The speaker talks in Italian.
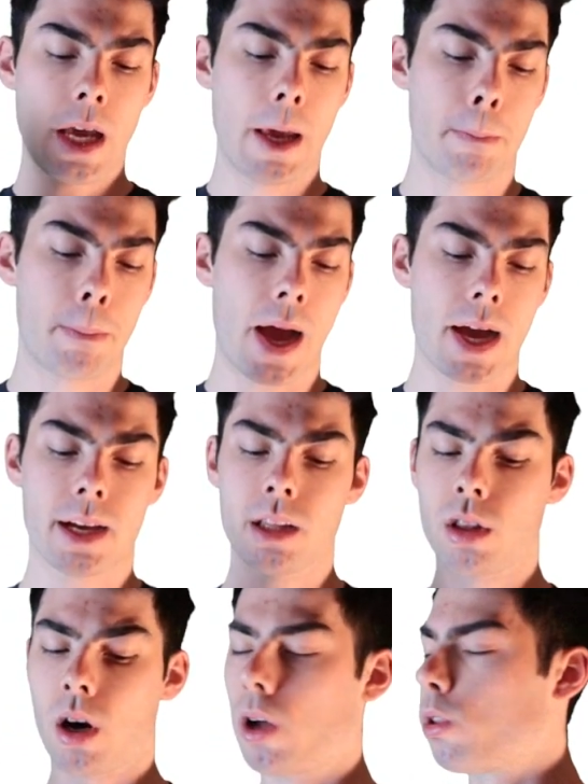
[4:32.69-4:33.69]
e pack
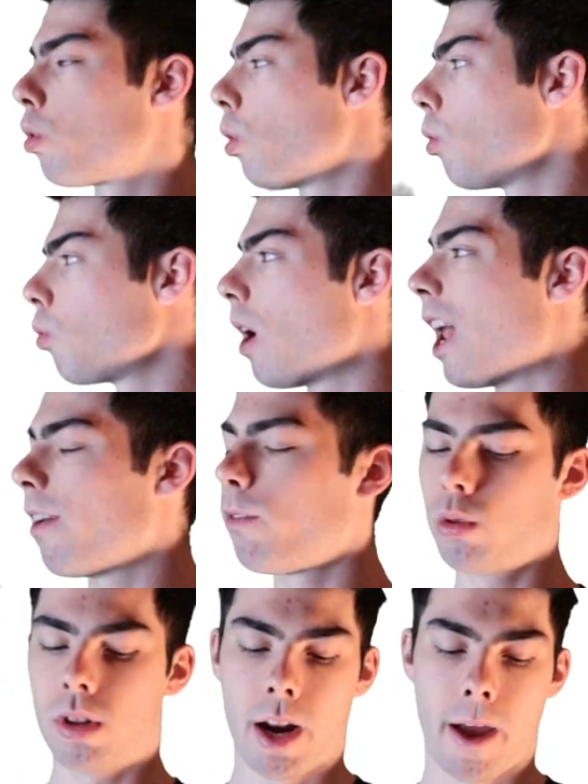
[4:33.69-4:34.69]
throttle uguale a
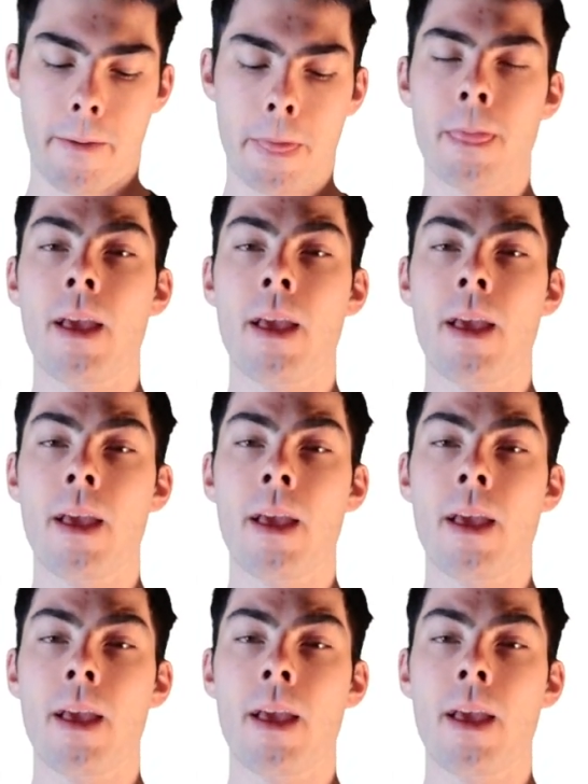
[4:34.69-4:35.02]
v3.